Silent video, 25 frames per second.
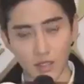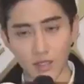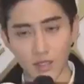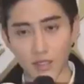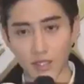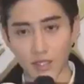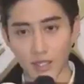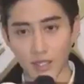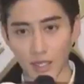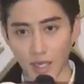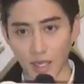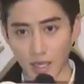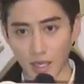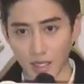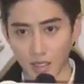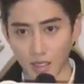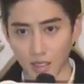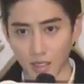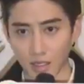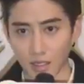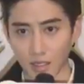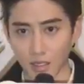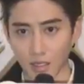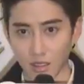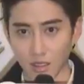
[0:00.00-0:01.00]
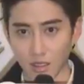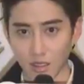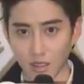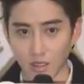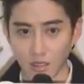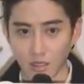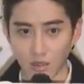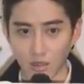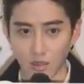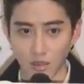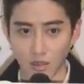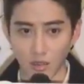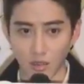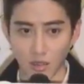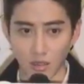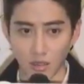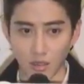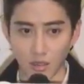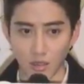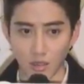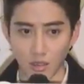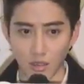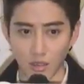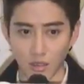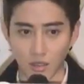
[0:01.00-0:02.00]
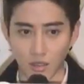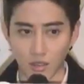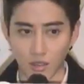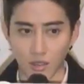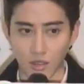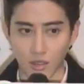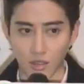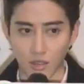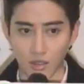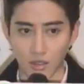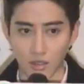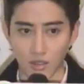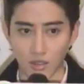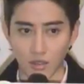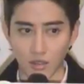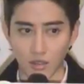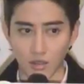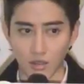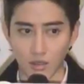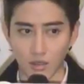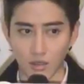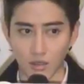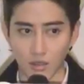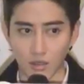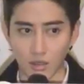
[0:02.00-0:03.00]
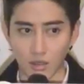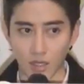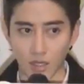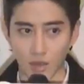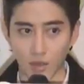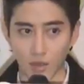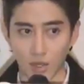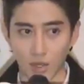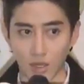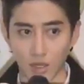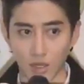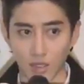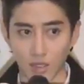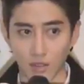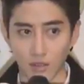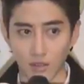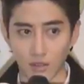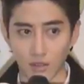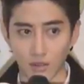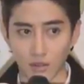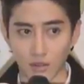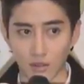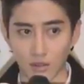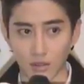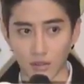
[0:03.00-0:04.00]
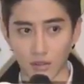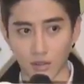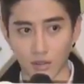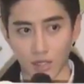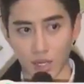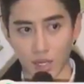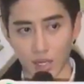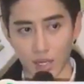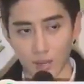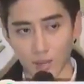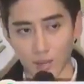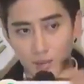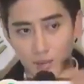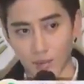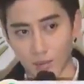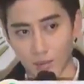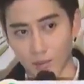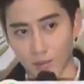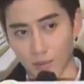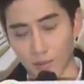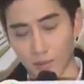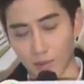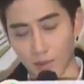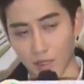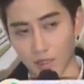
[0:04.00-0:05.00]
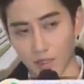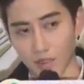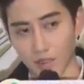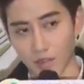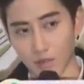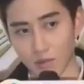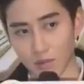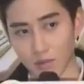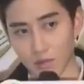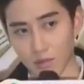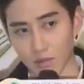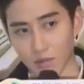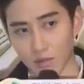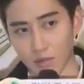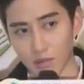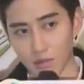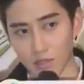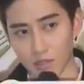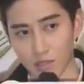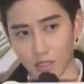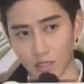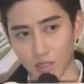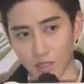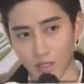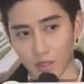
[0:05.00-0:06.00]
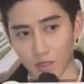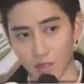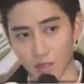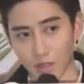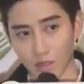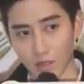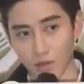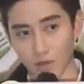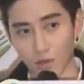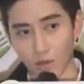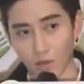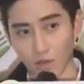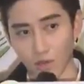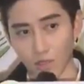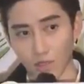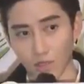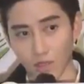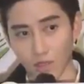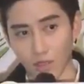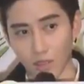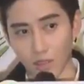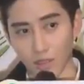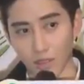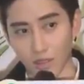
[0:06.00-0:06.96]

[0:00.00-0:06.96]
四天呃，但是啊，拍了大概七到八个月，